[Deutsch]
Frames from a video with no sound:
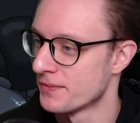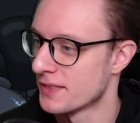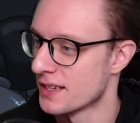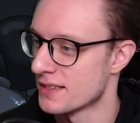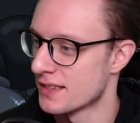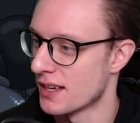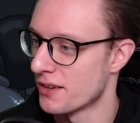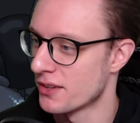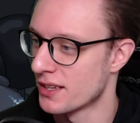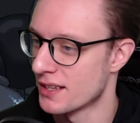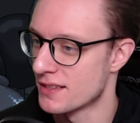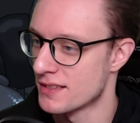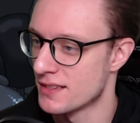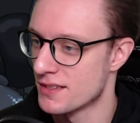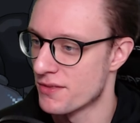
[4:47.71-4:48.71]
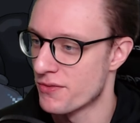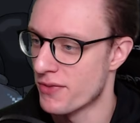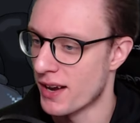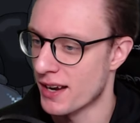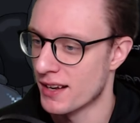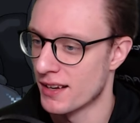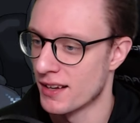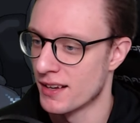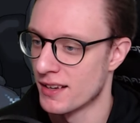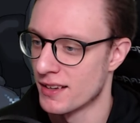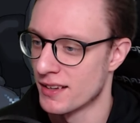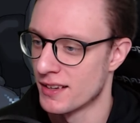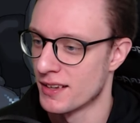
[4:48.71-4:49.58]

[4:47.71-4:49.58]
Dass dadurch jetzt diese Fackel